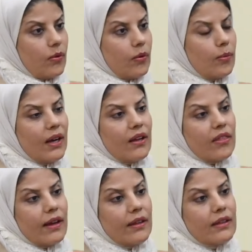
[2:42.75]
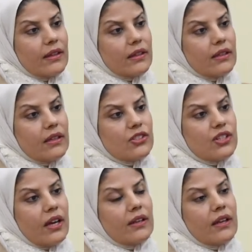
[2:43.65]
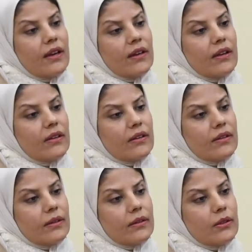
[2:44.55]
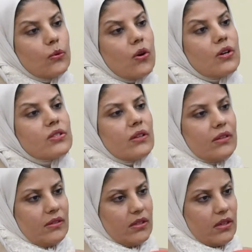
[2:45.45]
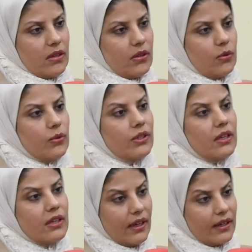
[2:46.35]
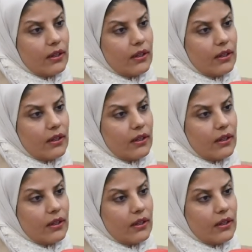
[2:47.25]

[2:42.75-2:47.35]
والبعض يعني يلجأ انه يواصل ويجيني حق